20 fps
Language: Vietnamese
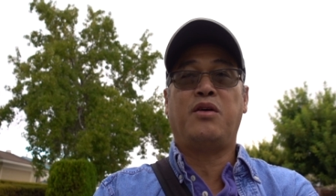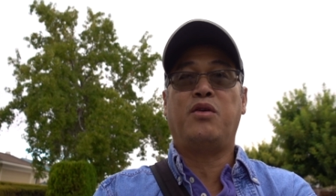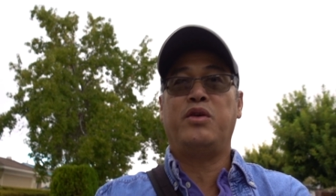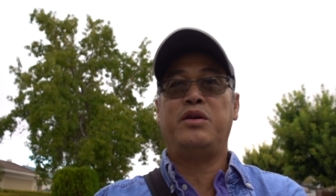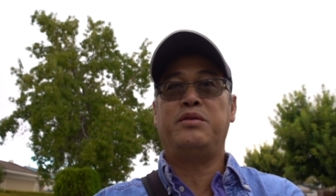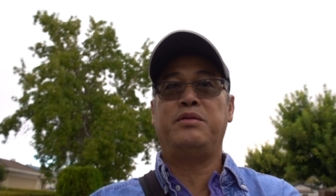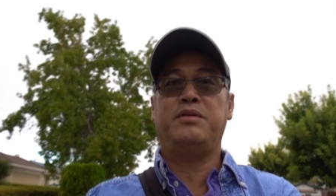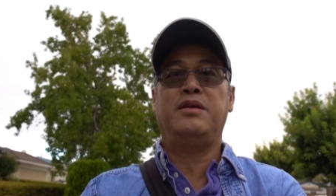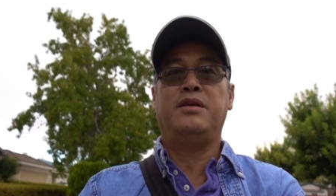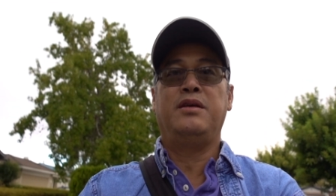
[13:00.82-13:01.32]

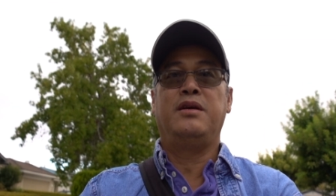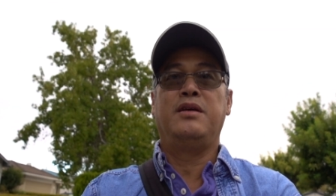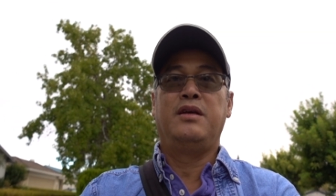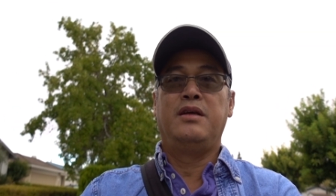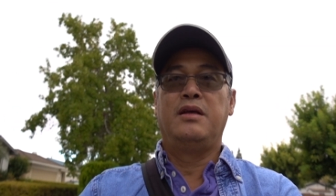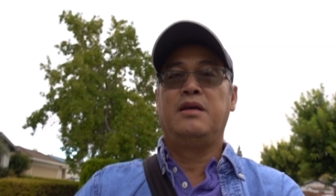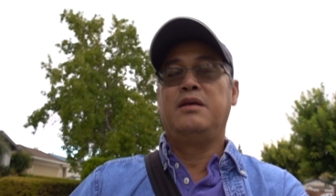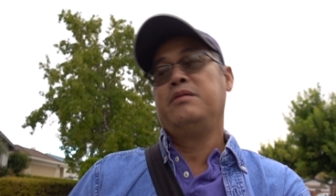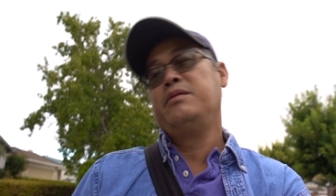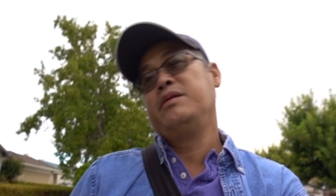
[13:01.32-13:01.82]
ngồi
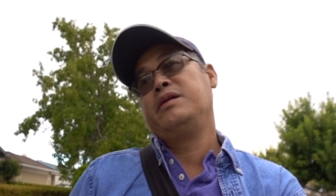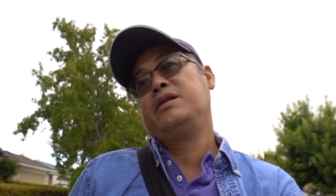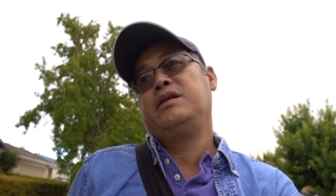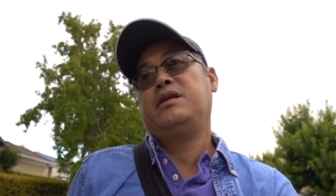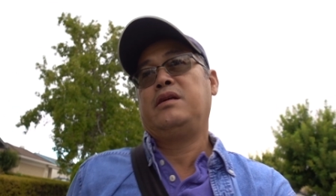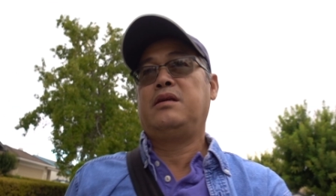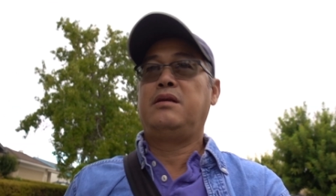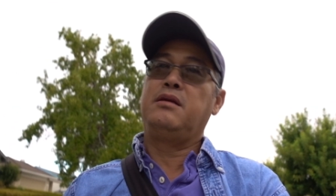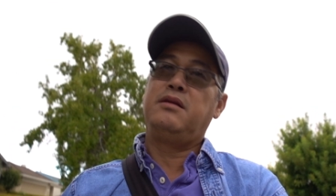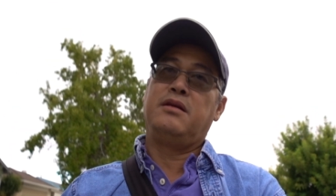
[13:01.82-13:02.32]

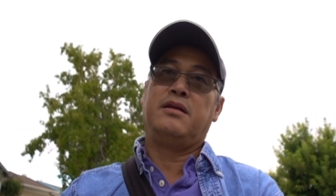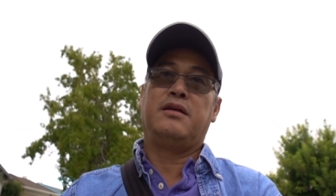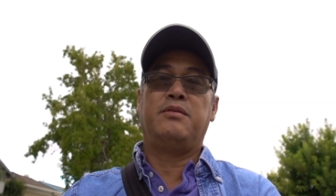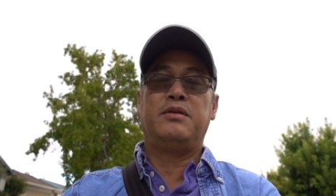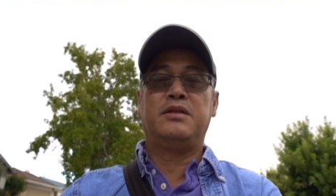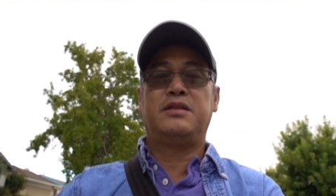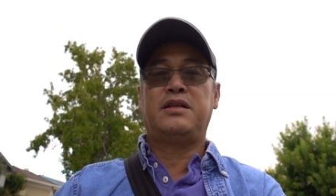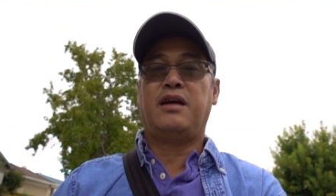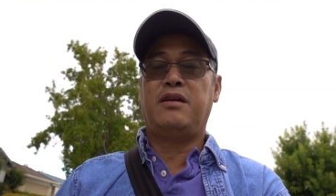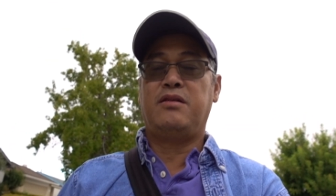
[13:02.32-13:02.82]

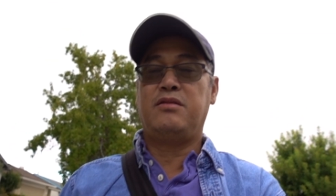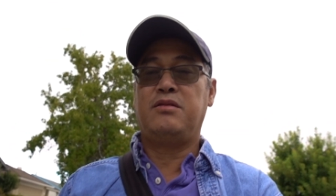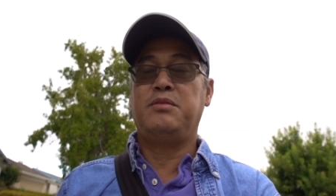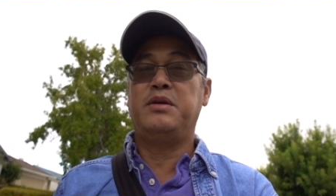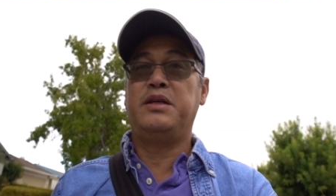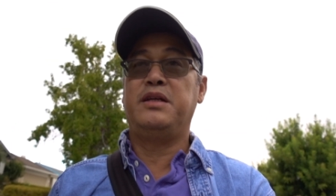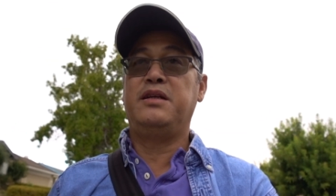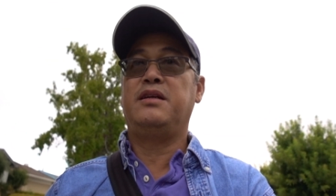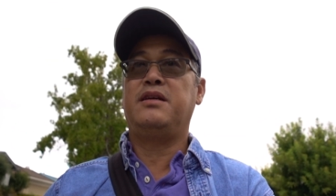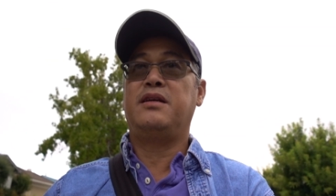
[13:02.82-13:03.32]
mình sao
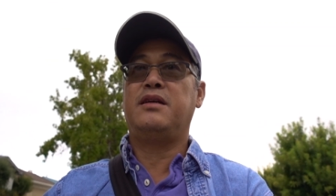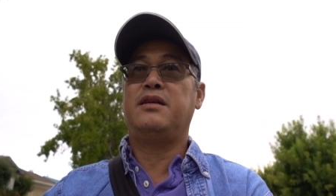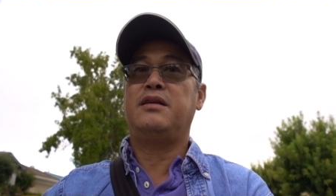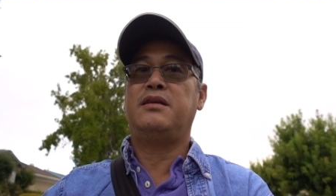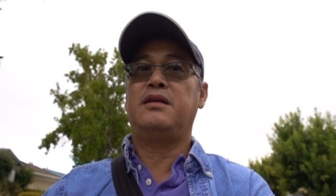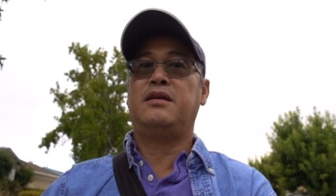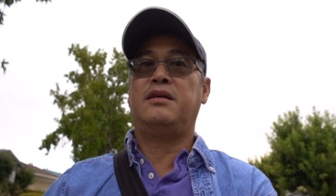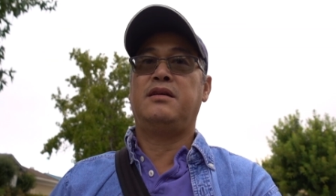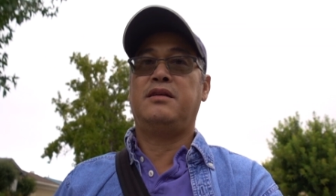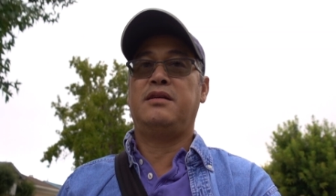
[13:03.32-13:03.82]
bị
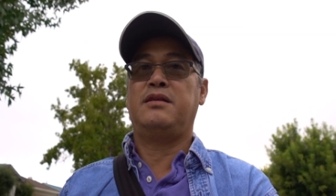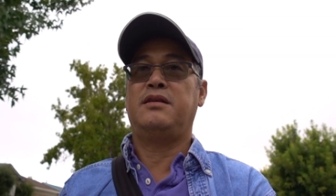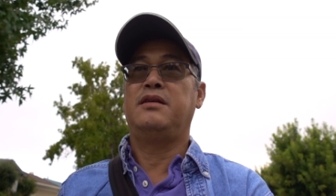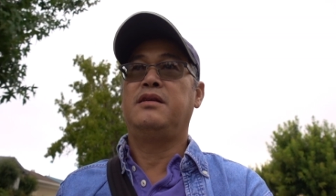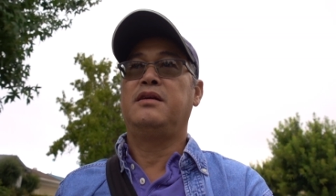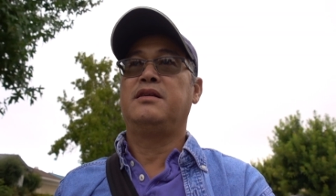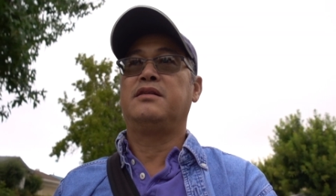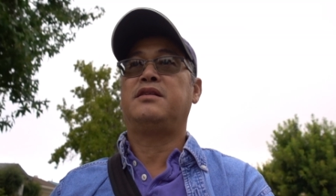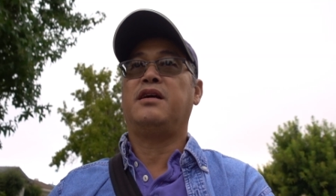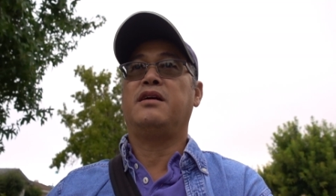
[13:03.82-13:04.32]

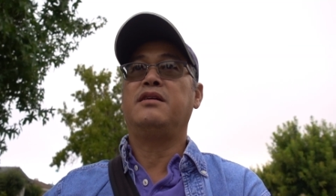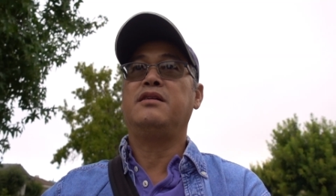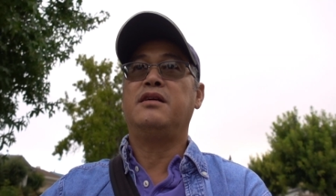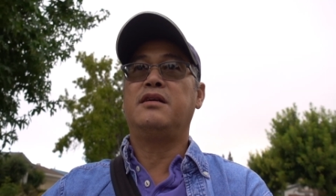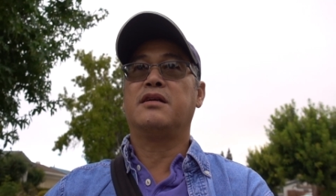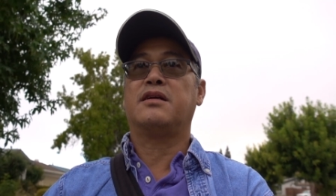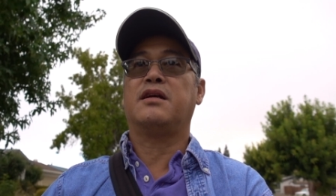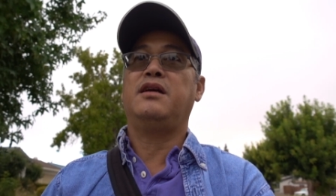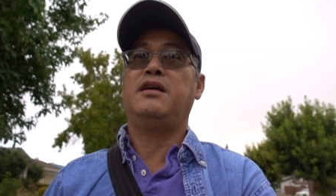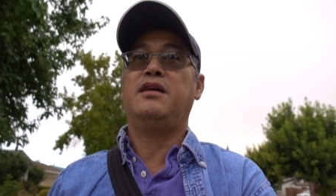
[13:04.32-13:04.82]

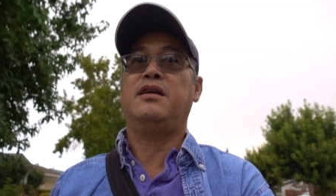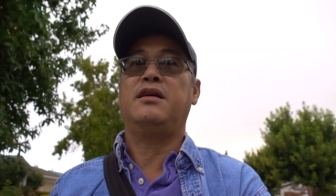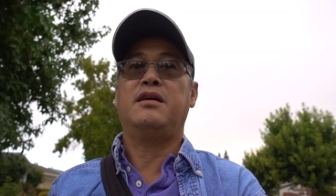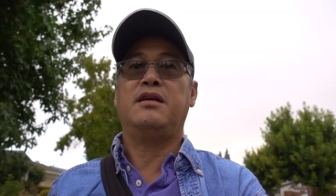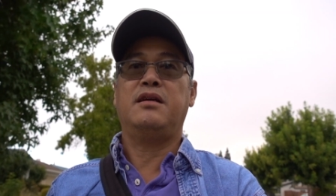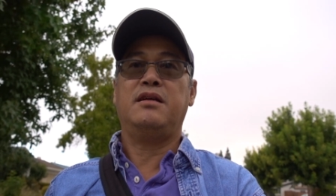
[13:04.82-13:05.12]
chấn cái